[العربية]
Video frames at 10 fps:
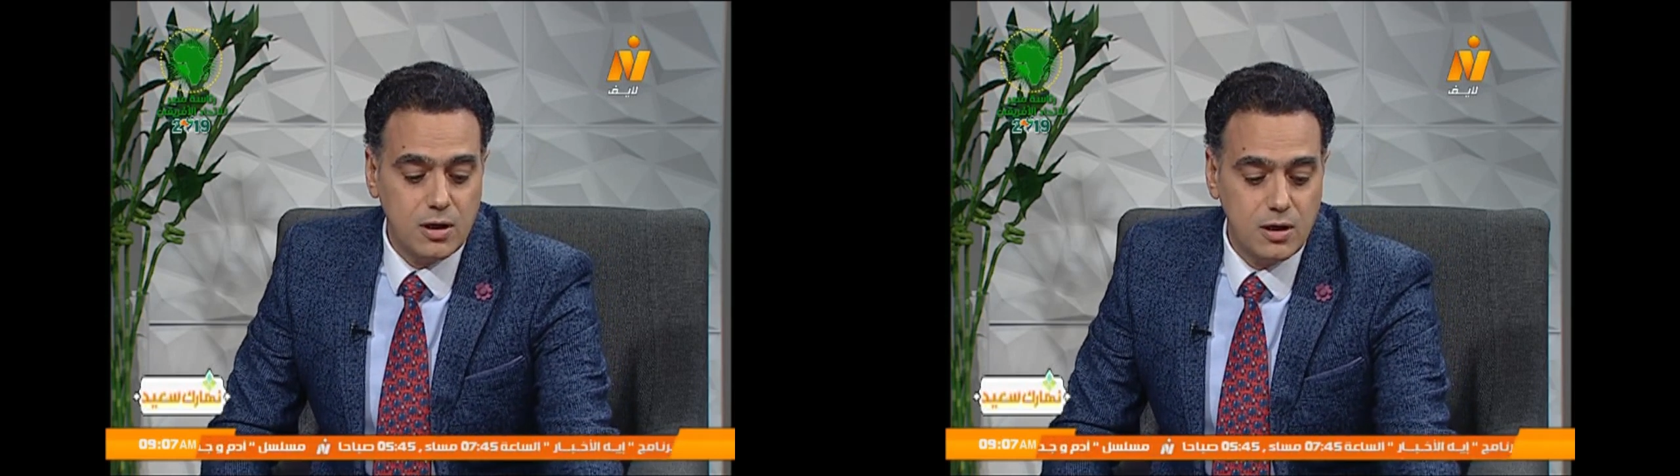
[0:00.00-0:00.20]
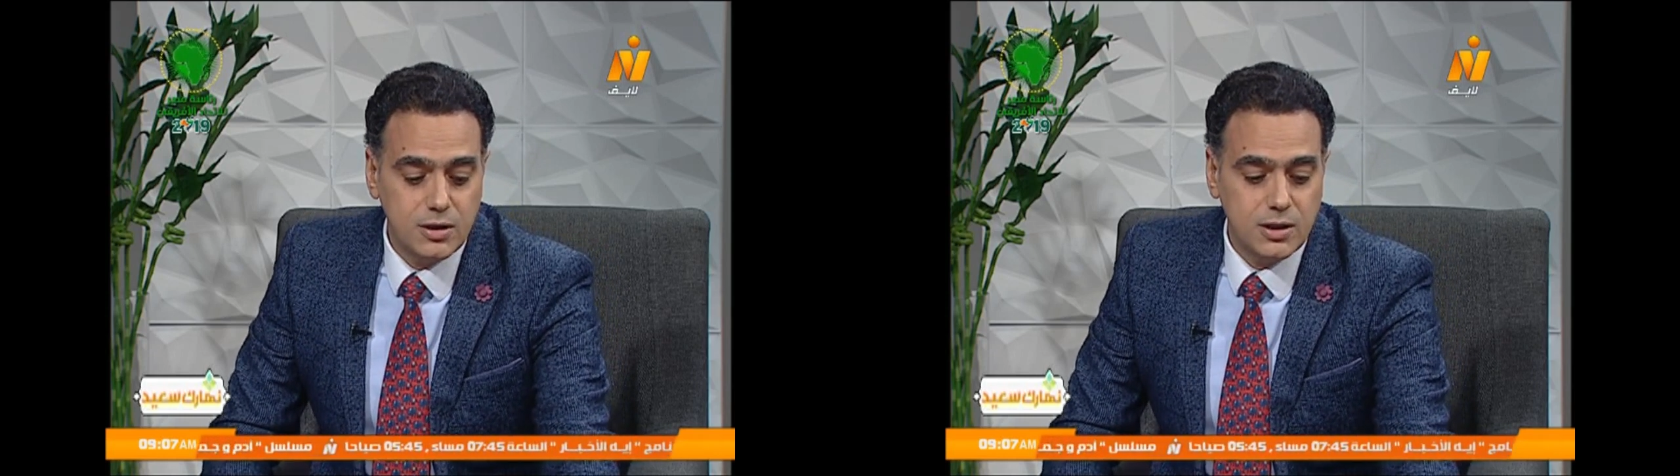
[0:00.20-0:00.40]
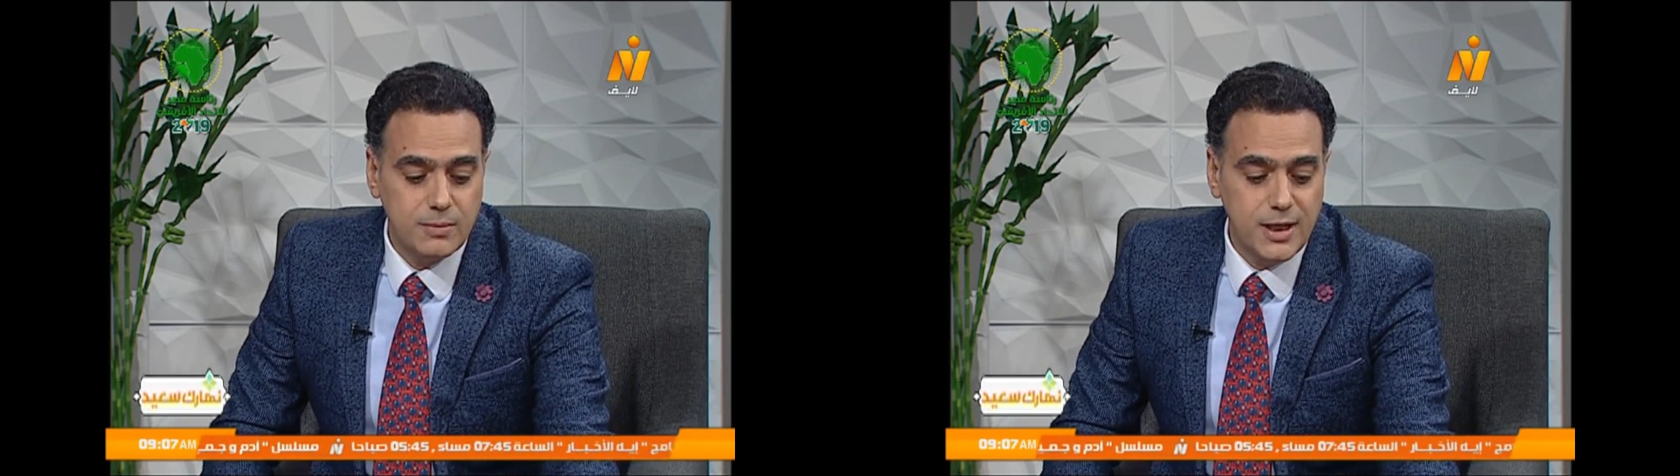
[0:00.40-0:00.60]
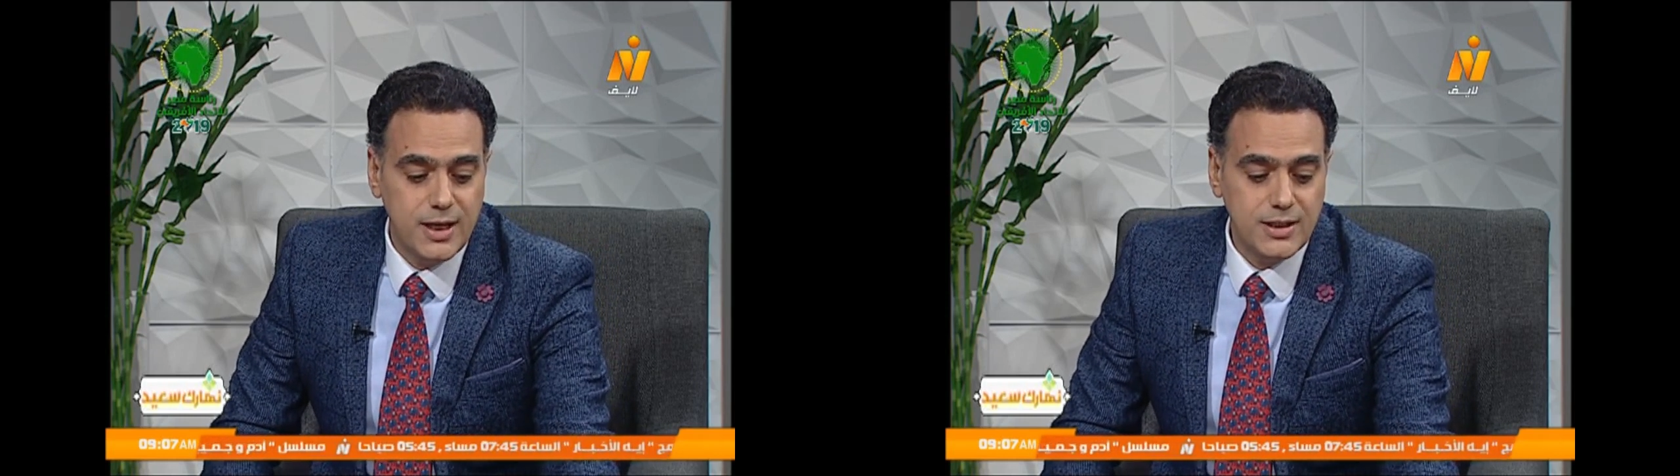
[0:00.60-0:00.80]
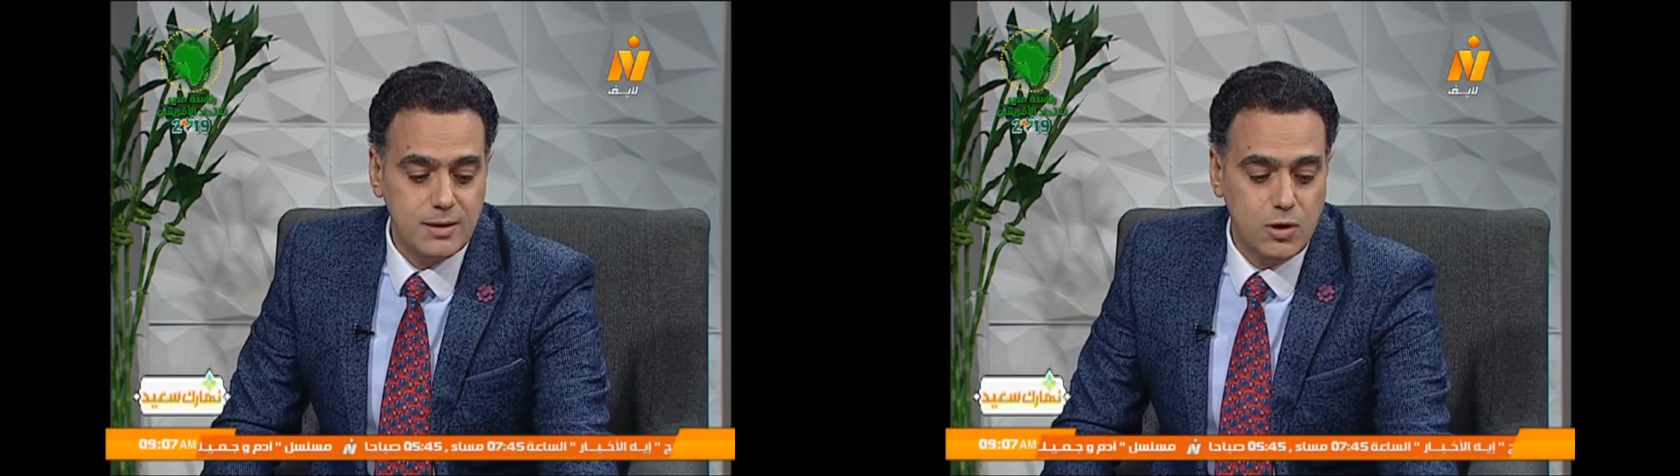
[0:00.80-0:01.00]
خاصه
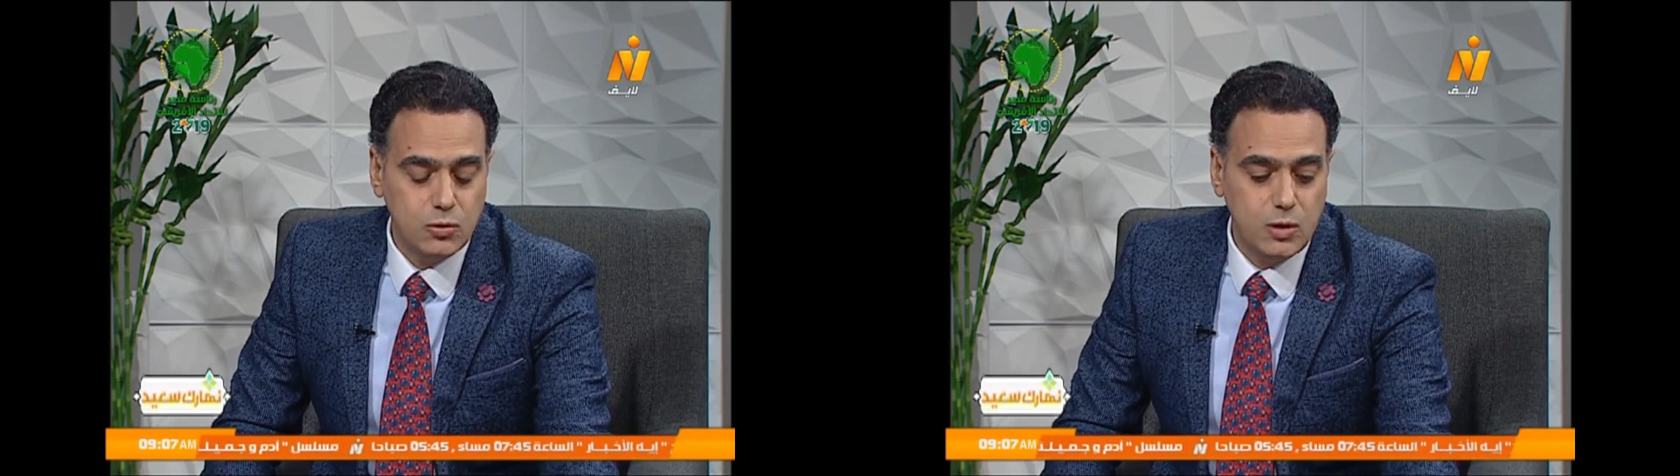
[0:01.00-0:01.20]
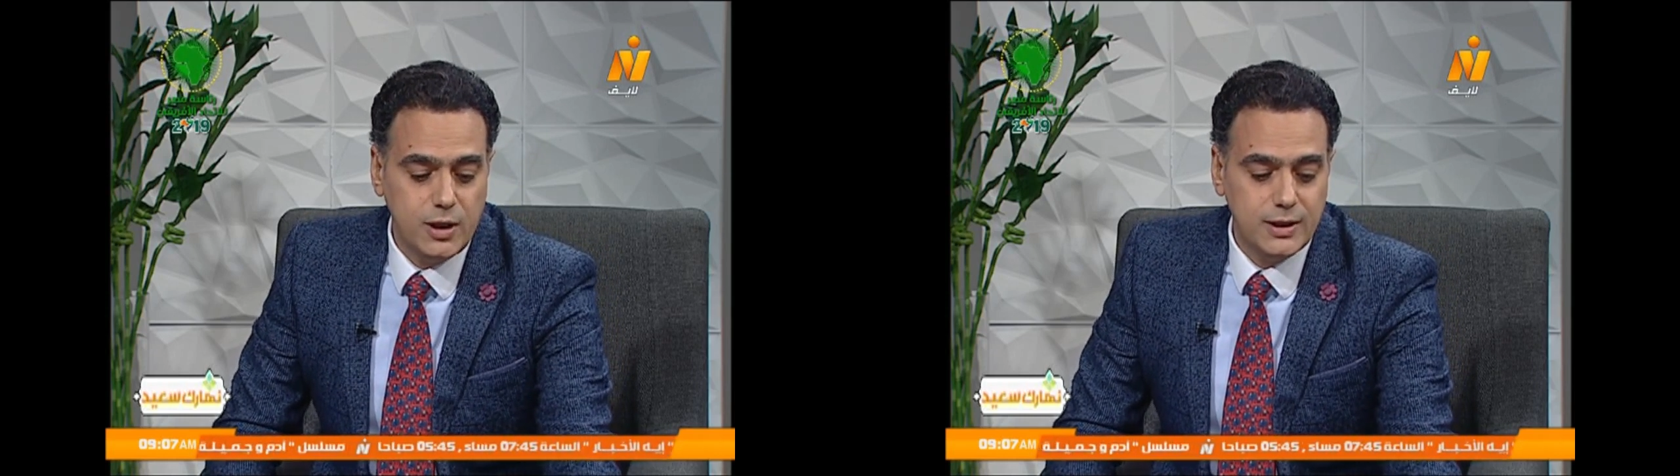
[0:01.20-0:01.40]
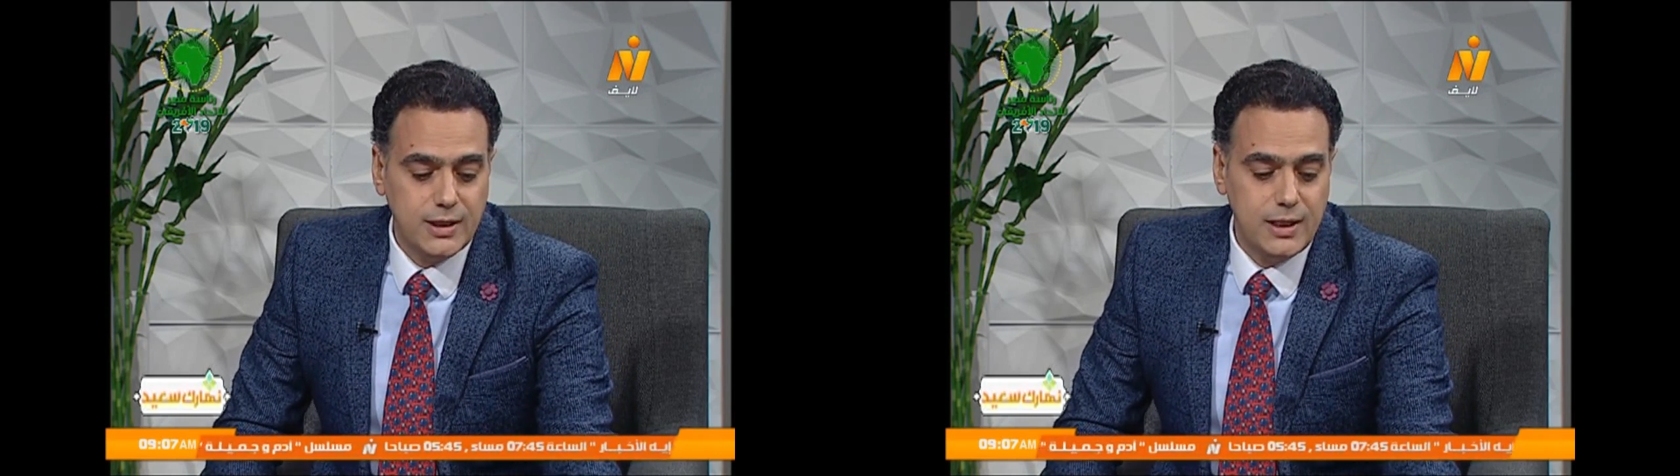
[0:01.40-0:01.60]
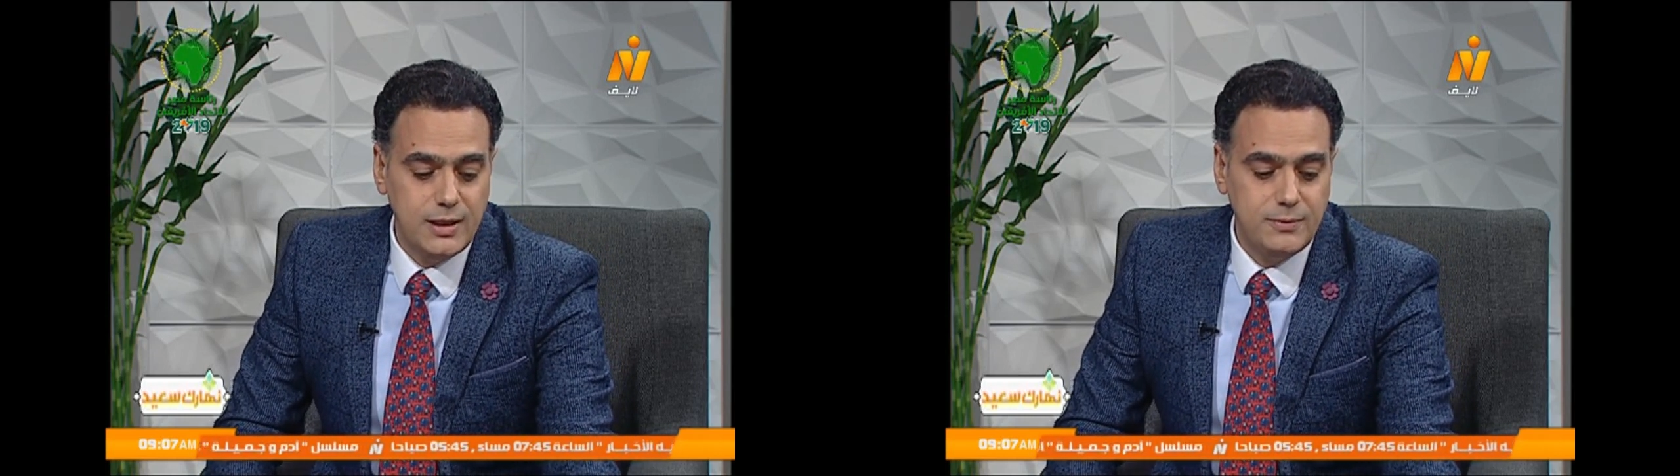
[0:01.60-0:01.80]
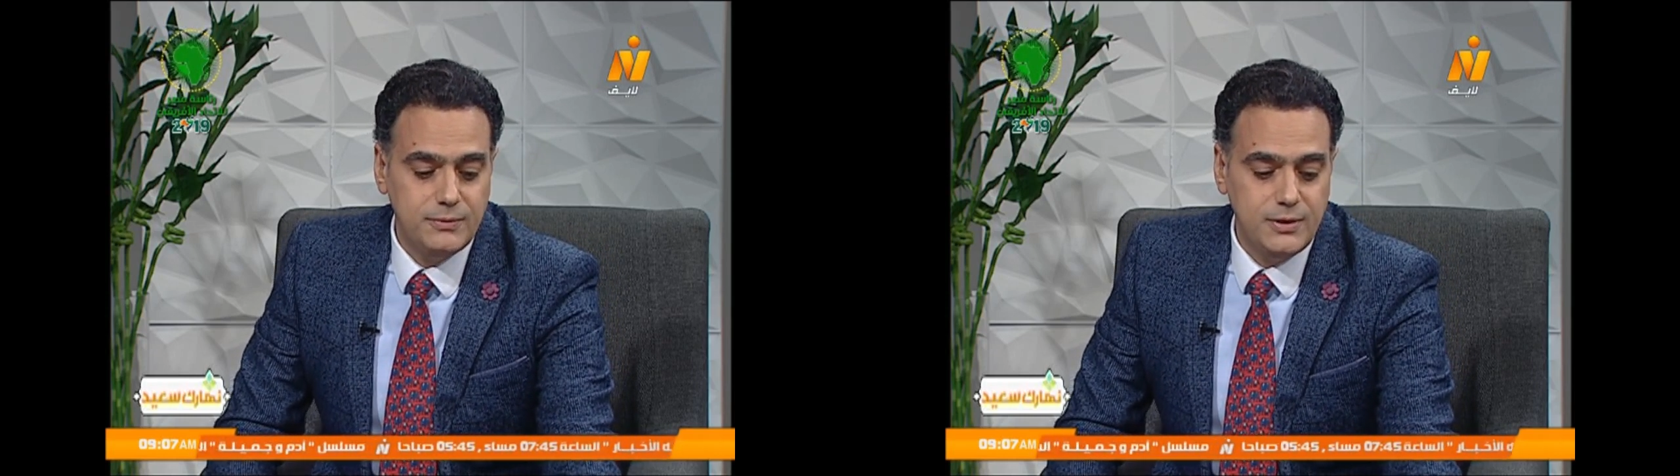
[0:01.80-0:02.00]
بهذا الموضوع
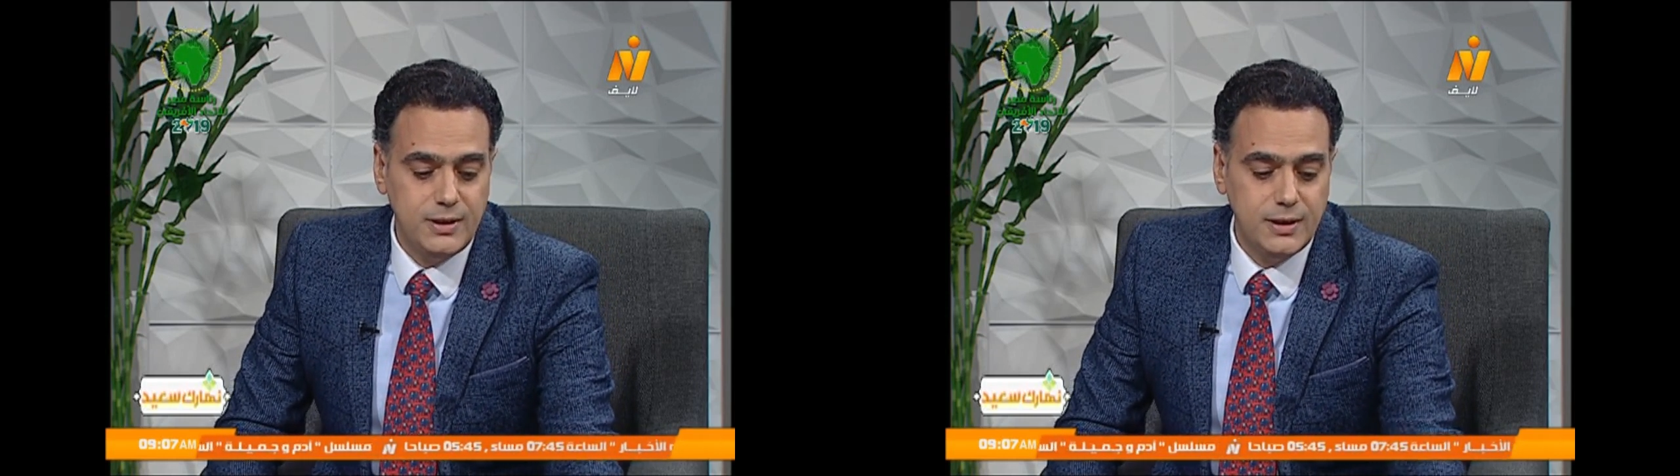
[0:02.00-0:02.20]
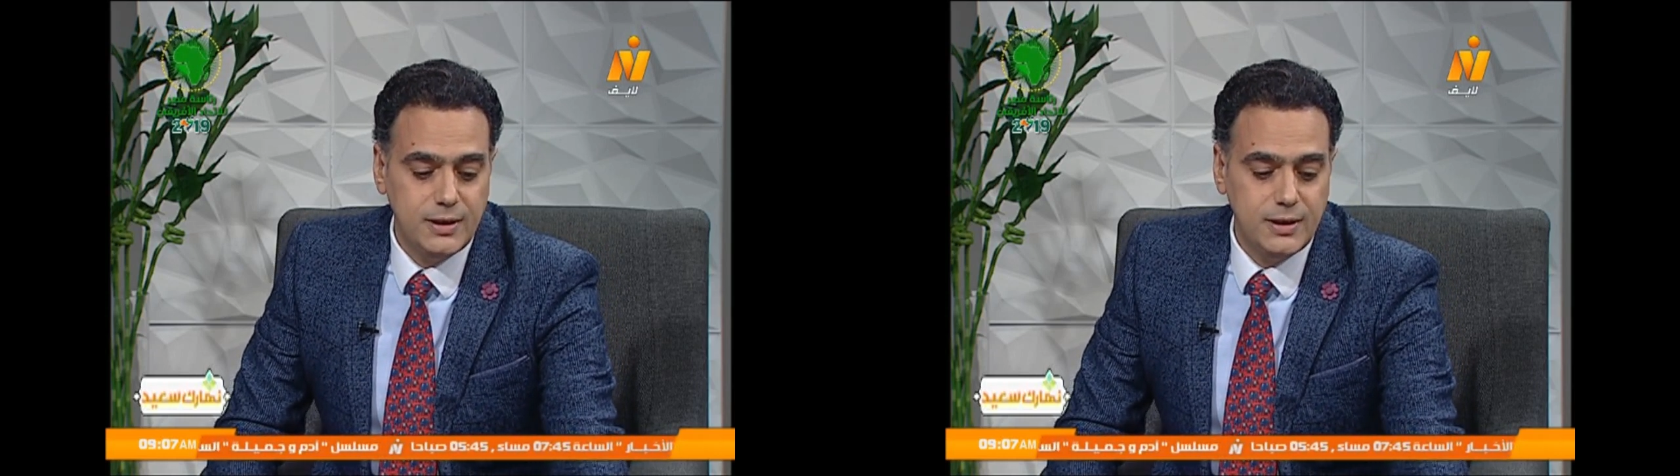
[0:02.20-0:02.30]
هنتكلم فيه